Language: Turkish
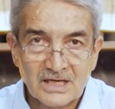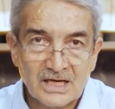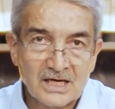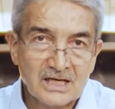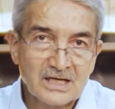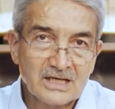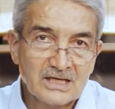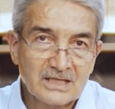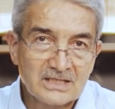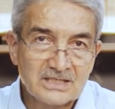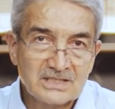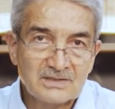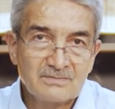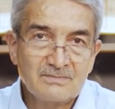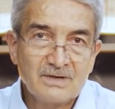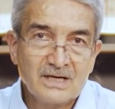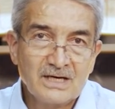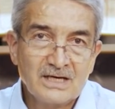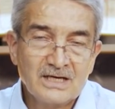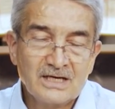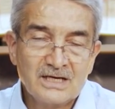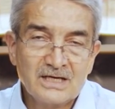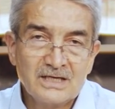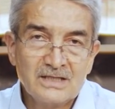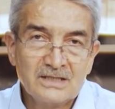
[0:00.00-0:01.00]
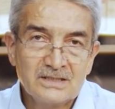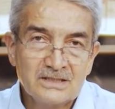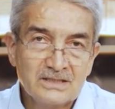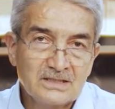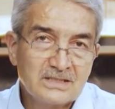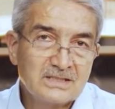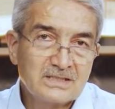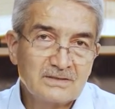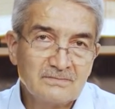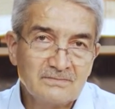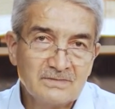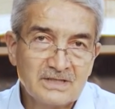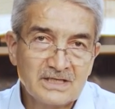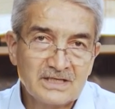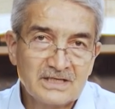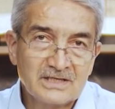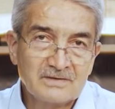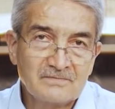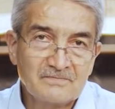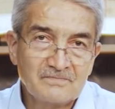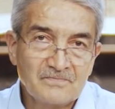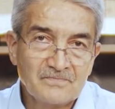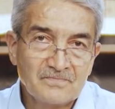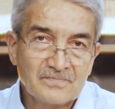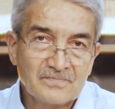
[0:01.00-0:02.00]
El esma'e isimleri.